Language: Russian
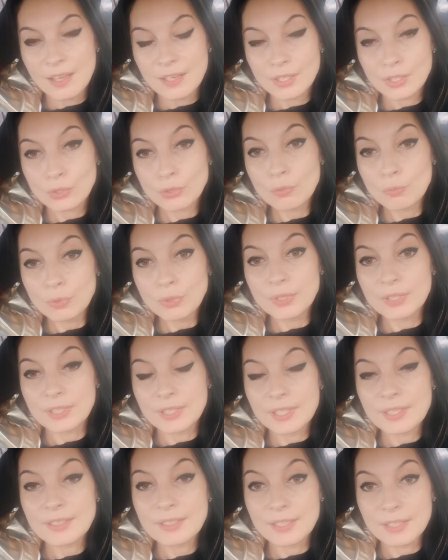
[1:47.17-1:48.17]
Что будет,
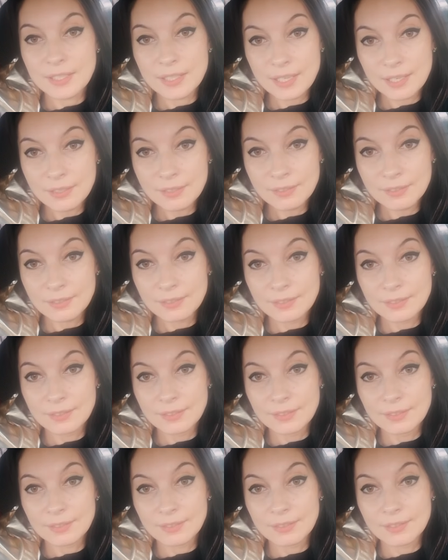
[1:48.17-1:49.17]
если я
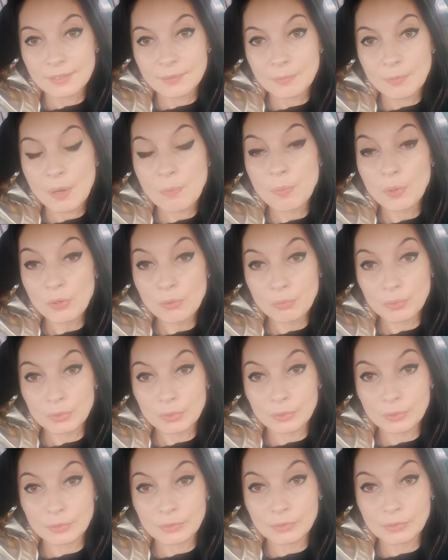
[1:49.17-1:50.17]

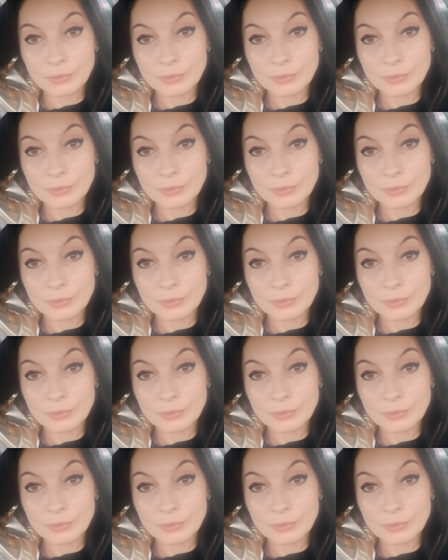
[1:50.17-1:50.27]
попробую